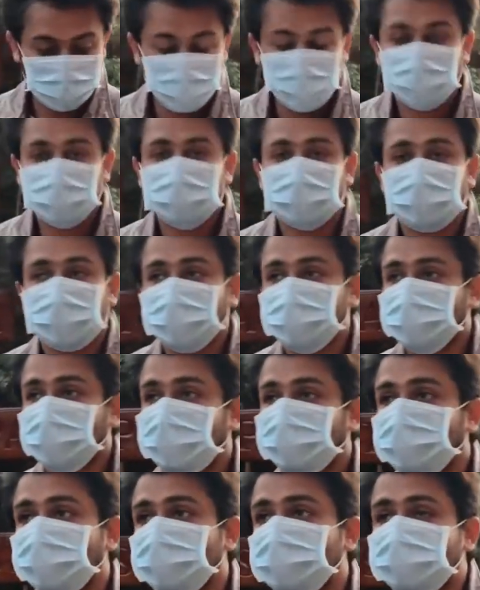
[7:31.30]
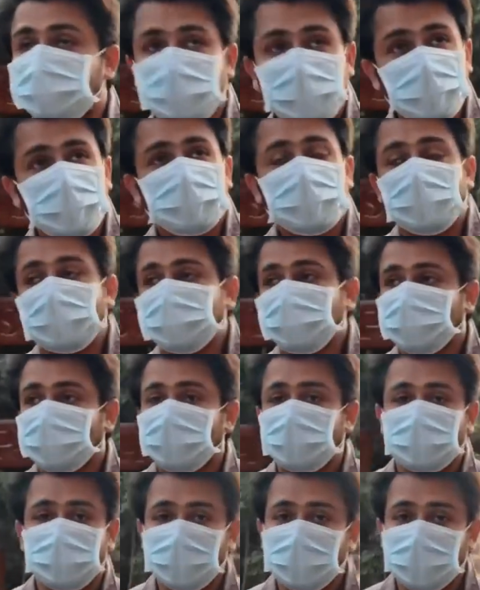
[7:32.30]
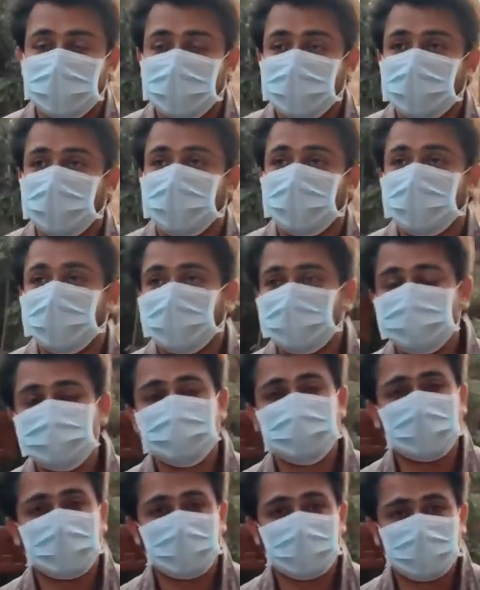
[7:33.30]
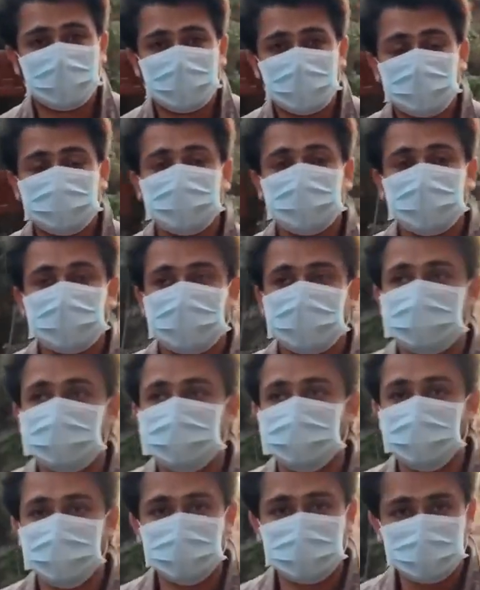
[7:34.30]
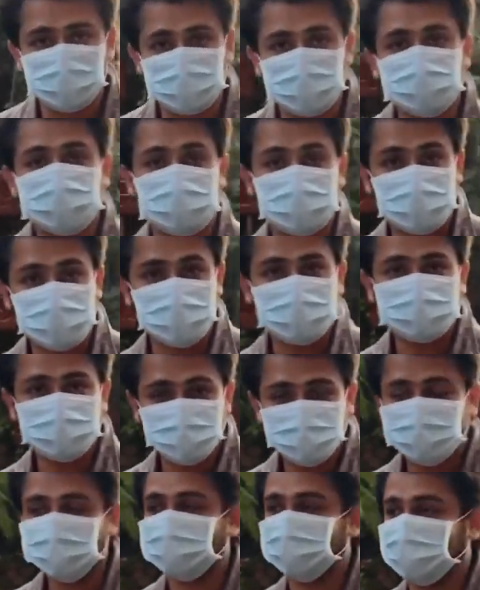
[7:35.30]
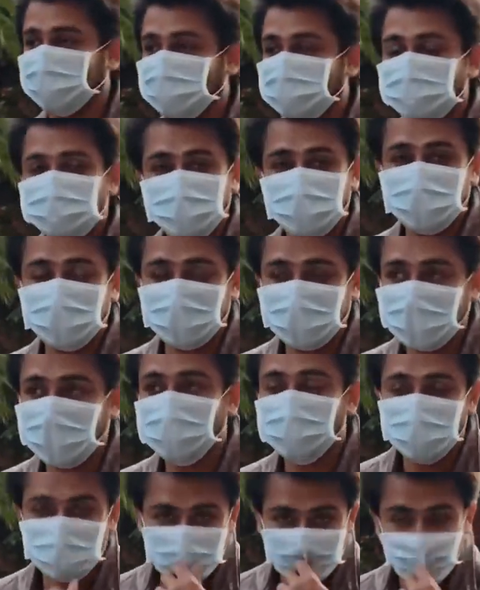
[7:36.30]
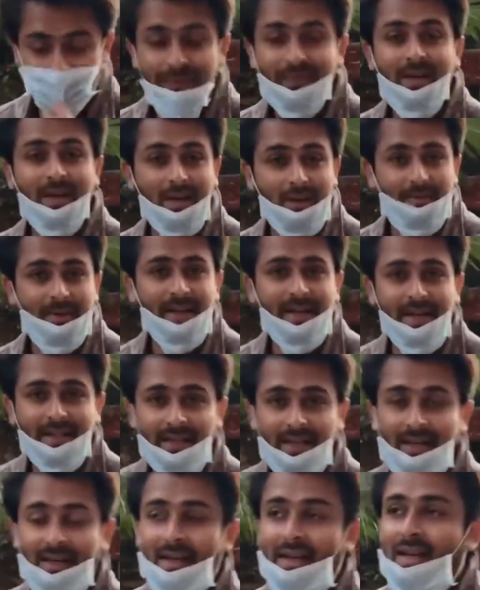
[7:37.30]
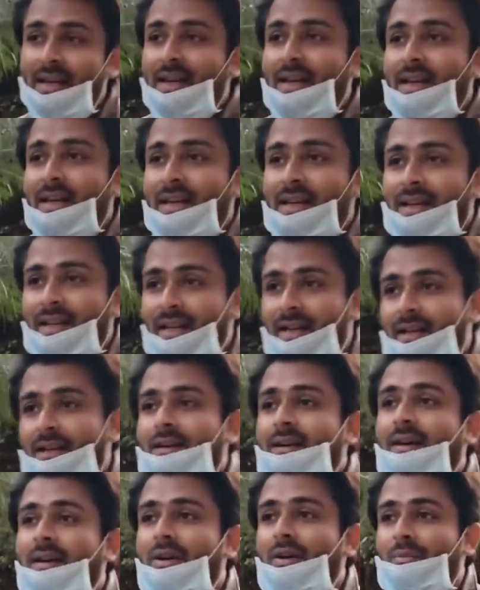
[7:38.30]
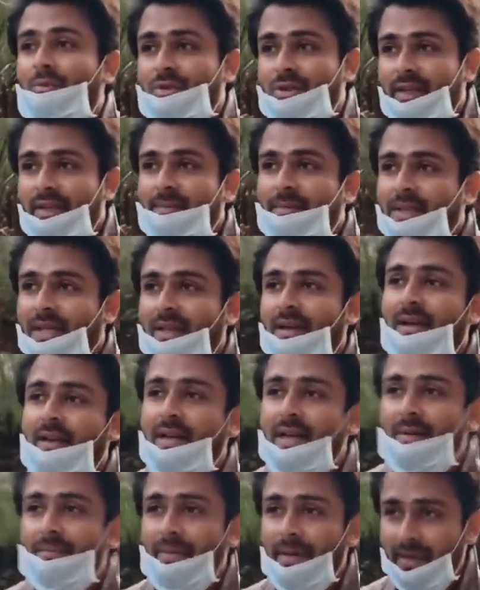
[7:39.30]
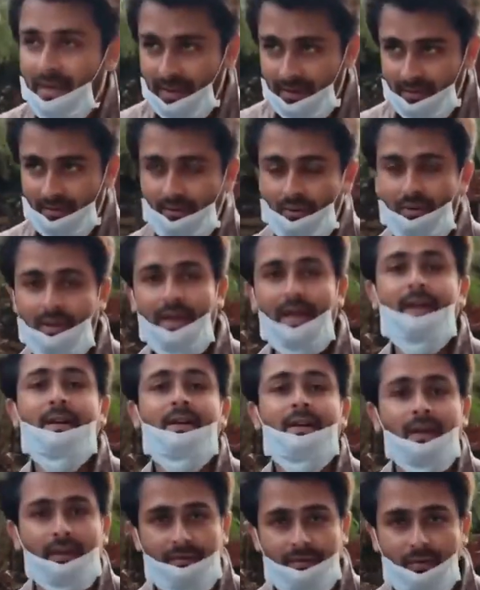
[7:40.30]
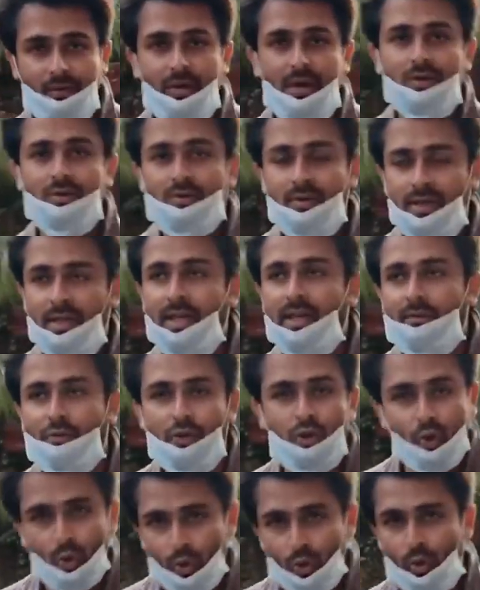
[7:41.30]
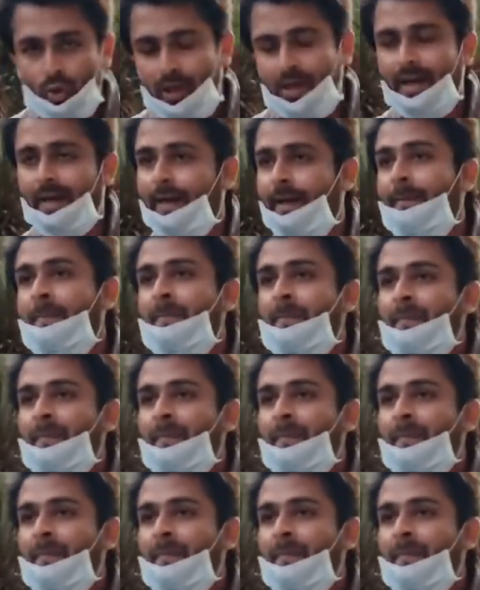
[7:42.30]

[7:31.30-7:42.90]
अभी बज रहे हैं शाम को छः और यहाँ पे अंधेरा होने लगा है और हम जा रहे हैं यहाँ पे एक स्पेशल दूध गरम दूध पीने एक्चुअली मैं कल भी गया था लेकिन मुझे नहीं पता था कि यहाँ पे वो नाइट कर्फ्यू का जो सीन है वो शुरू हो गया है